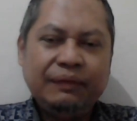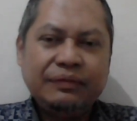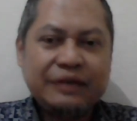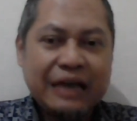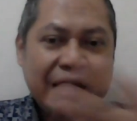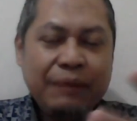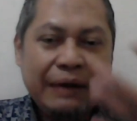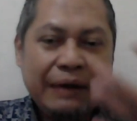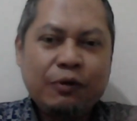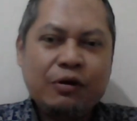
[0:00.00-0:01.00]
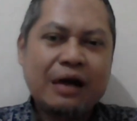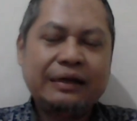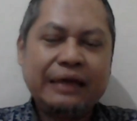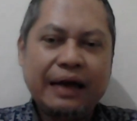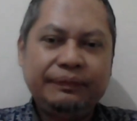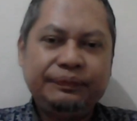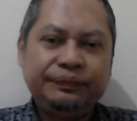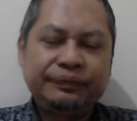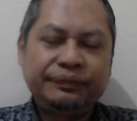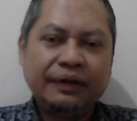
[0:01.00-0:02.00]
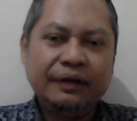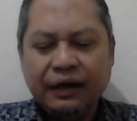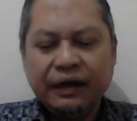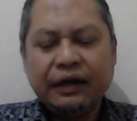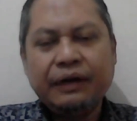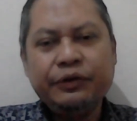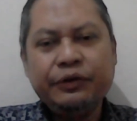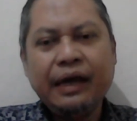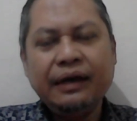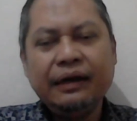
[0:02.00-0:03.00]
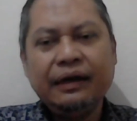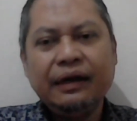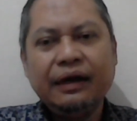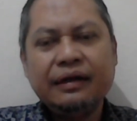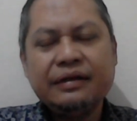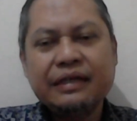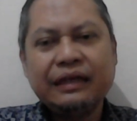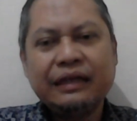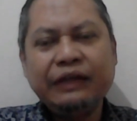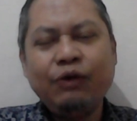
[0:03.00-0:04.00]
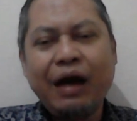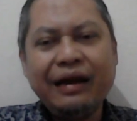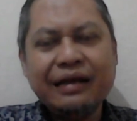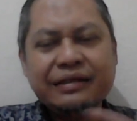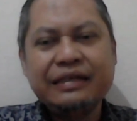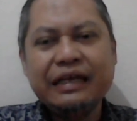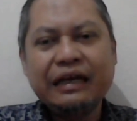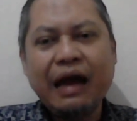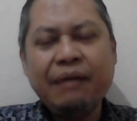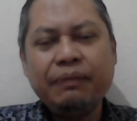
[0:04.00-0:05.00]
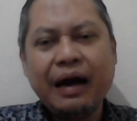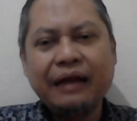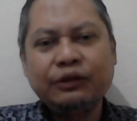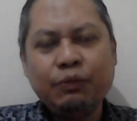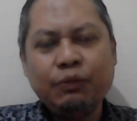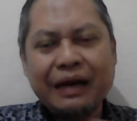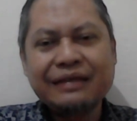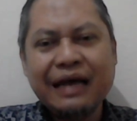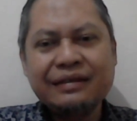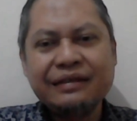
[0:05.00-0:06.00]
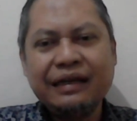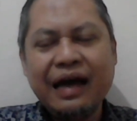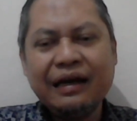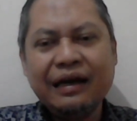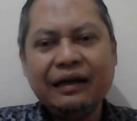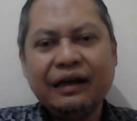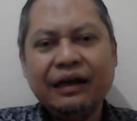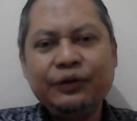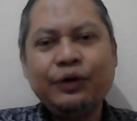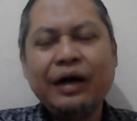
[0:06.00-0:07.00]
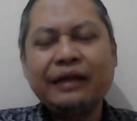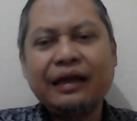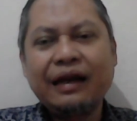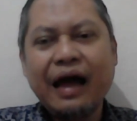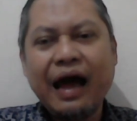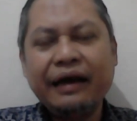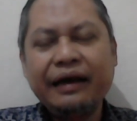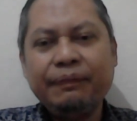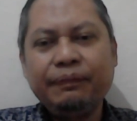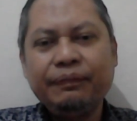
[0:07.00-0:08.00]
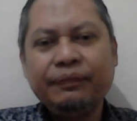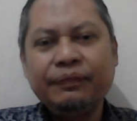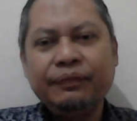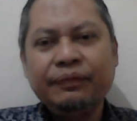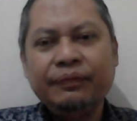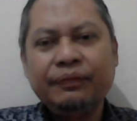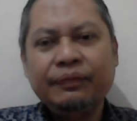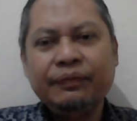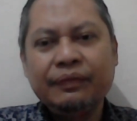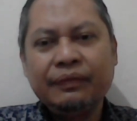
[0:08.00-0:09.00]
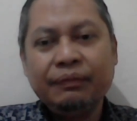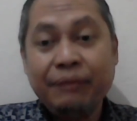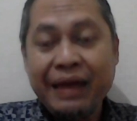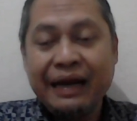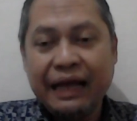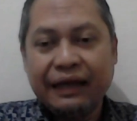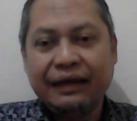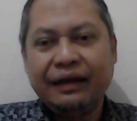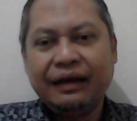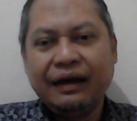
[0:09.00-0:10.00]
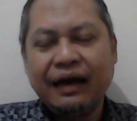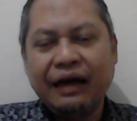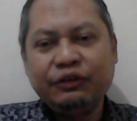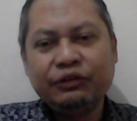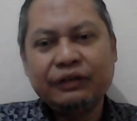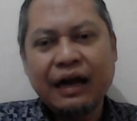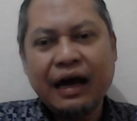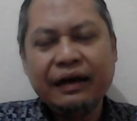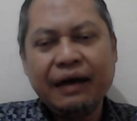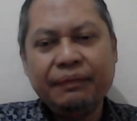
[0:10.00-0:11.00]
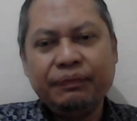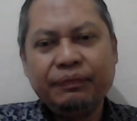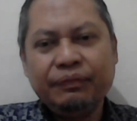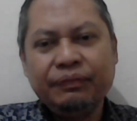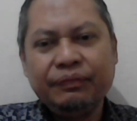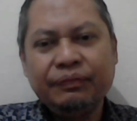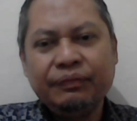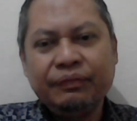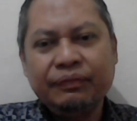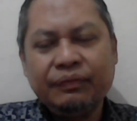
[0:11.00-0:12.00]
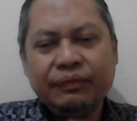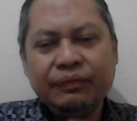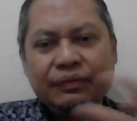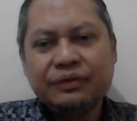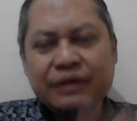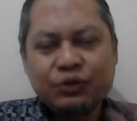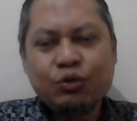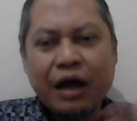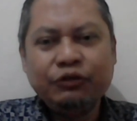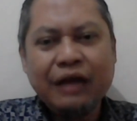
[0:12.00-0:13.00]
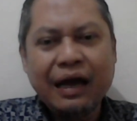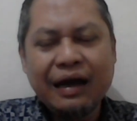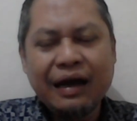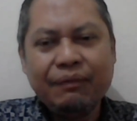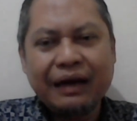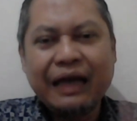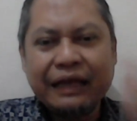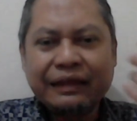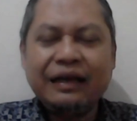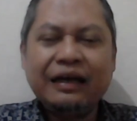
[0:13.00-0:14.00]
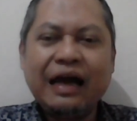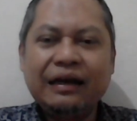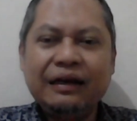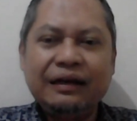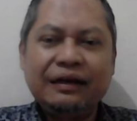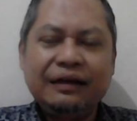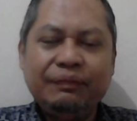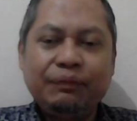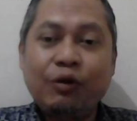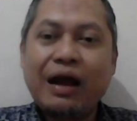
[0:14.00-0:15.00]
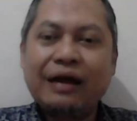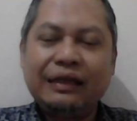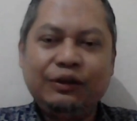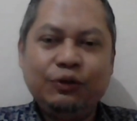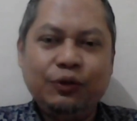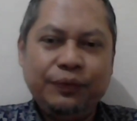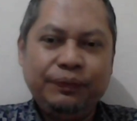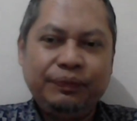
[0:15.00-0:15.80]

Senang pada produknya. Kemudian setelah itu ada sikap atau perasaan senang juga terhadap merek atau terhadap sesuatu yang berkaitan dengan produk itu